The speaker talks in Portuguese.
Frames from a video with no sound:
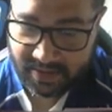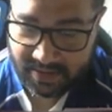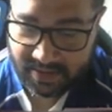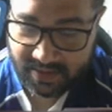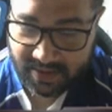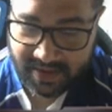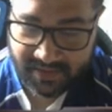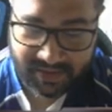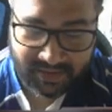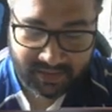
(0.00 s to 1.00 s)
Estão
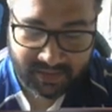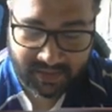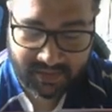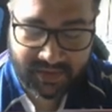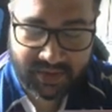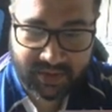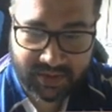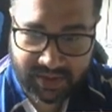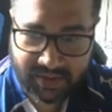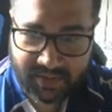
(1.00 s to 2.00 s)
gravando
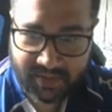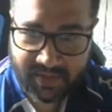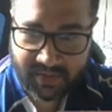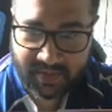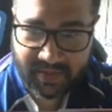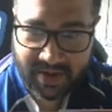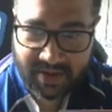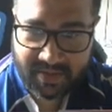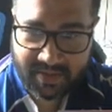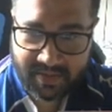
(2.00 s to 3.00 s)
videozinho
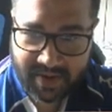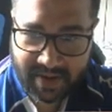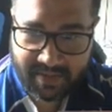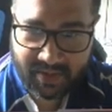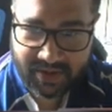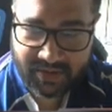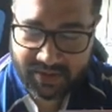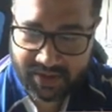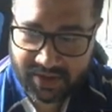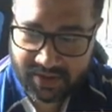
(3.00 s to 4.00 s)
pra porra do
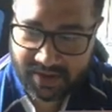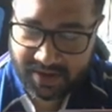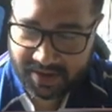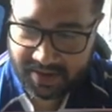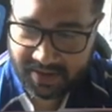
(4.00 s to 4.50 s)
TikTok.